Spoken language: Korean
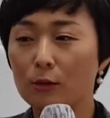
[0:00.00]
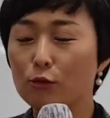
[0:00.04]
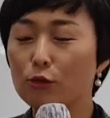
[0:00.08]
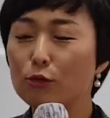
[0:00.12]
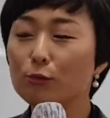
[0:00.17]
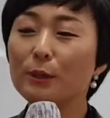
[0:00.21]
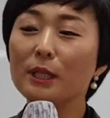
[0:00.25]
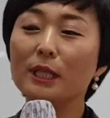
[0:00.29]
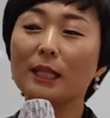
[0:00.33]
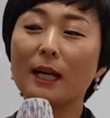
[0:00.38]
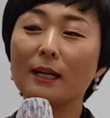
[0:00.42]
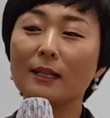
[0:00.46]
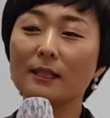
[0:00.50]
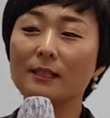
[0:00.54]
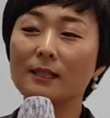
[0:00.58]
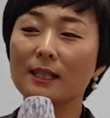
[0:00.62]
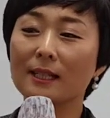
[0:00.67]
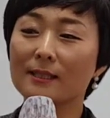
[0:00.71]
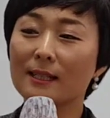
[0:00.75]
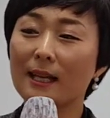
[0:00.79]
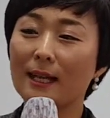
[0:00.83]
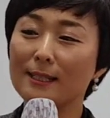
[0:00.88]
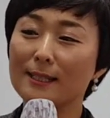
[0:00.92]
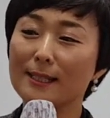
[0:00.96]
꿈이라는
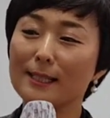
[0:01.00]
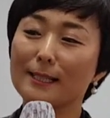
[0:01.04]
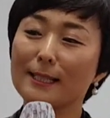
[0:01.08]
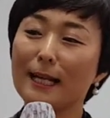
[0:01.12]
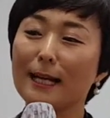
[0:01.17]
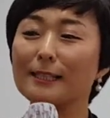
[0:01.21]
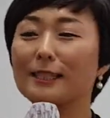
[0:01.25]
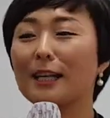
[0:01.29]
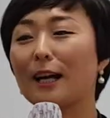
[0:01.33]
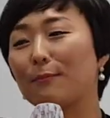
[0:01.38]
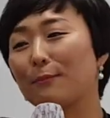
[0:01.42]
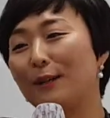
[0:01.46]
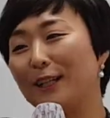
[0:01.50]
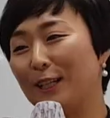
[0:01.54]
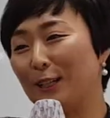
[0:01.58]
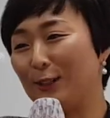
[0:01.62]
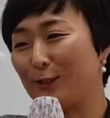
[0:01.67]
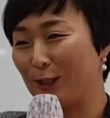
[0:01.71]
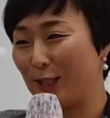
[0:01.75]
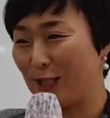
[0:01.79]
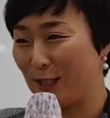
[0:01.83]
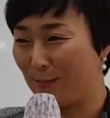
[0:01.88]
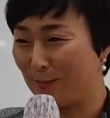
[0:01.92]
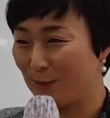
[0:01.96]
게 사실 상상만
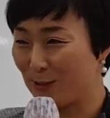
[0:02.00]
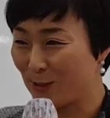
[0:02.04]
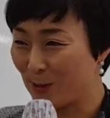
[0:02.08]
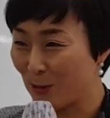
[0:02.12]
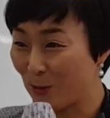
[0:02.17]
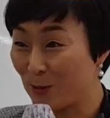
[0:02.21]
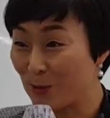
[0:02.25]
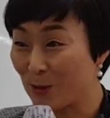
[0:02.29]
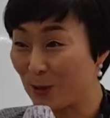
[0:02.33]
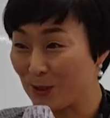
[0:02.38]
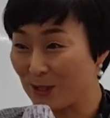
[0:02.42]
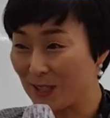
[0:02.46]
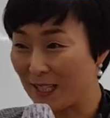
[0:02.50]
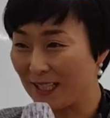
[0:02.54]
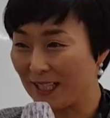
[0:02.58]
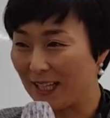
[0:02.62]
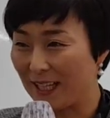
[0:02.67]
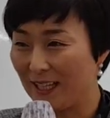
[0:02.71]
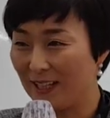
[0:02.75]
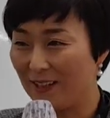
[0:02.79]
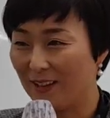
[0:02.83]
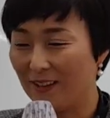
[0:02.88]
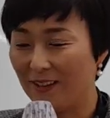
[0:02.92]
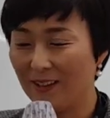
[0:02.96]
해도 기분 좋은
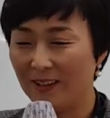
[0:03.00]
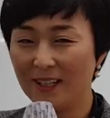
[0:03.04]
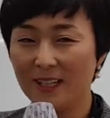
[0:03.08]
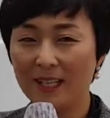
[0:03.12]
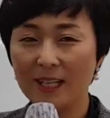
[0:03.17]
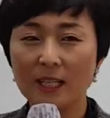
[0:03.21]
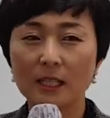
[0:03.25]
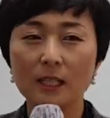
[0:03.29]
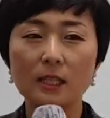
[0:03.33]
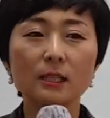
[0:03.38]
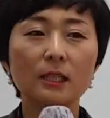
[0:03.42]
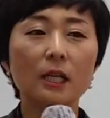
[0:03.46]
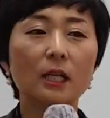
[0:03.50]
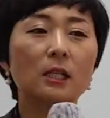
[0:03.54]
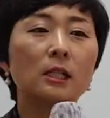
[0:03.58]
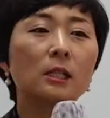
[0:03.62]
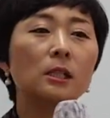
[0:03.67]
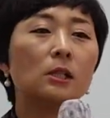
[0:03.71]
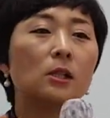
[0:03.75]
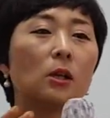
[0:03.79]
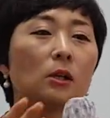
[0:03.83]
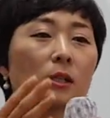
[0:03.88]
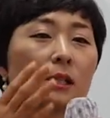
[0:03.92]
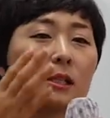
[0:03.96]
거잖아요. 근데
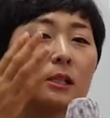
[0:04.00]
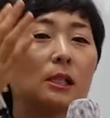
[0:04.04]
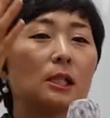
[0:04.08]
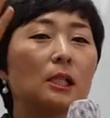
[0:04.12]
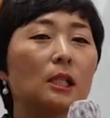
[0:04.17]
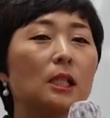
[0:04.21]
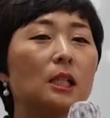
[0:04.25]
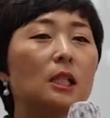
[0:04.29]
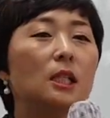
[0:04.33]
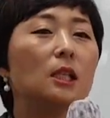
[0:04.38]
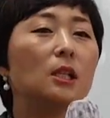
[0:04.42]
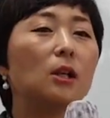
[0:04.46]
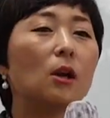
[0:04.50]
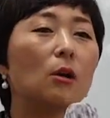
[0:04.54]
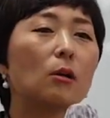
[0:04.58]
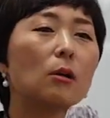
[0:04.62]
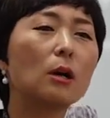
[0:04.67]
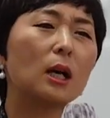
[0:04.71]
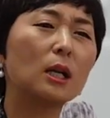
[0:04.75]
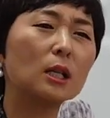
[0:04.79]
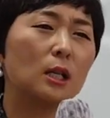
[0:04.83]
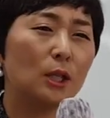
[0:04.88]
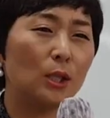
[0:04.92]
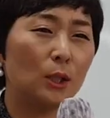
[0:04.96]
그것을
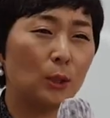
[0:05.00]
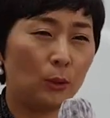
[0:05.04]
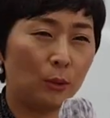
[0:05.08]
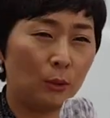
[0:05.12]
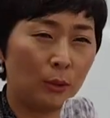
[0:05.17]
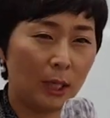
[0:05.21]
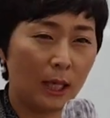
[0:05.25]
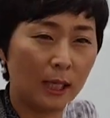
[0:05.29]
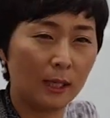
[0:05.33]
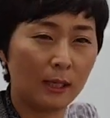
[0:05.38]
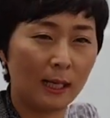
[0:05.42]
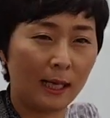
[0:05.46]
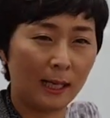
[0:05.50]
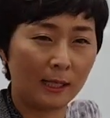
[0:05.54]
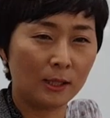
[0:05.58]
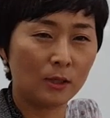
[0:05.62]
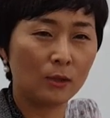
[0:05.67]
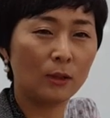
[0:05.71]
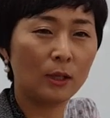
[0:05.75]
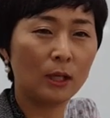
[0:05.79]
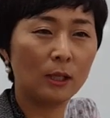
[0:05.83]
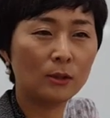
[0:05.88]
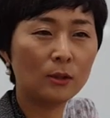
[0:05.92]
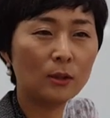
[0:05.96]
잃어가기 위한
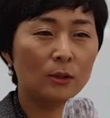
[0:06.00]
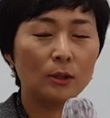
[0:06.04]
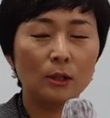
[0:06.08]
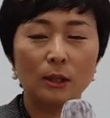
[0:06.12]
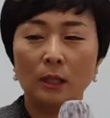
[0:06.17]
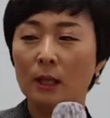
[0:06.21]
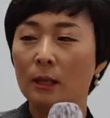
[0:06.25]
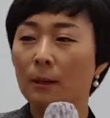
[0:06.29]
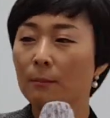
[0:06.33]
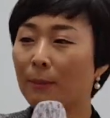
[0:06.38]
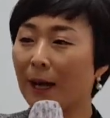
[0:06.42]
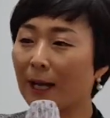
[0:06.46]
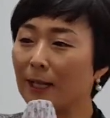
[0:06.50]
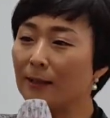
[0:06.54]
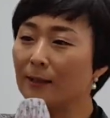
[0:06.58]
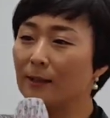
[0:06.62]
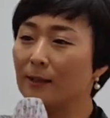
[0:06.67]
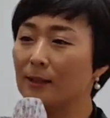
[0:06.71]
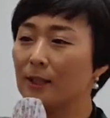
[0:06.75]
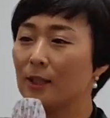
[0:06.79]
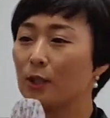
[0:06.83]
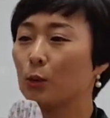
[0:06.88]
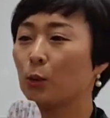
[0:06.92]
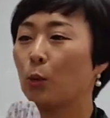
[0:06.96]
과정에서는
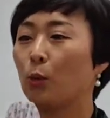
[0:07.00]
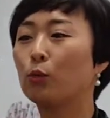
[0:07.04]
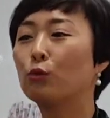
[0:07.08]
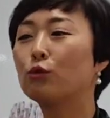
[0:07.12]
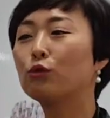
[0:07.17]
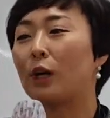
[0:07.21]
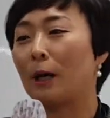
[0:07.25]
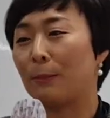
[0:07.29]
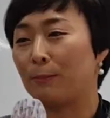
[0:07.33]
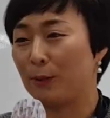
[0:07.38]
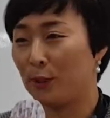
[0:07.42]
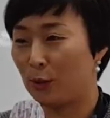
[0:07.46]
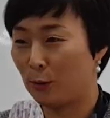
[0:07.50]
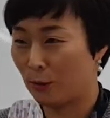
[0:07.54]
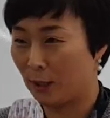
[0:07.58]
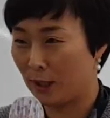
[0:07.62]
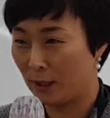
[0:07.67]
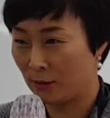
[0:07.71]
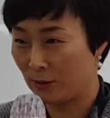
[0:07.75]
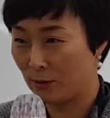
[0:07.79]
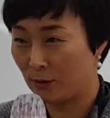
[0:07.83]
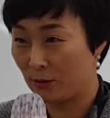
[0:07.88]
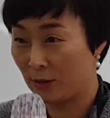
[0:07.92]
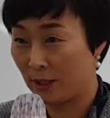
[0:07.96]
반드시 도구가
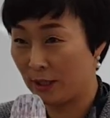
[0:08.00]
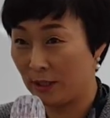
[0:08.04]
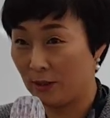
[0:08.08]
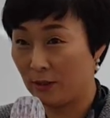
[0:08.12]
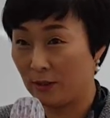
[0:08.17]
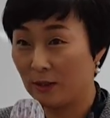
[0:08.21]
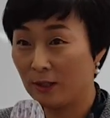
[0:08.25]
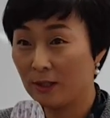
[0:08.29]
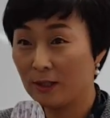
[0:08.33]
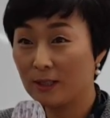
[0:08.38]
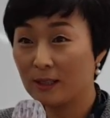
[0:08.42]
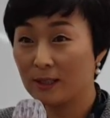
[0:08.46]
필요한 거예요.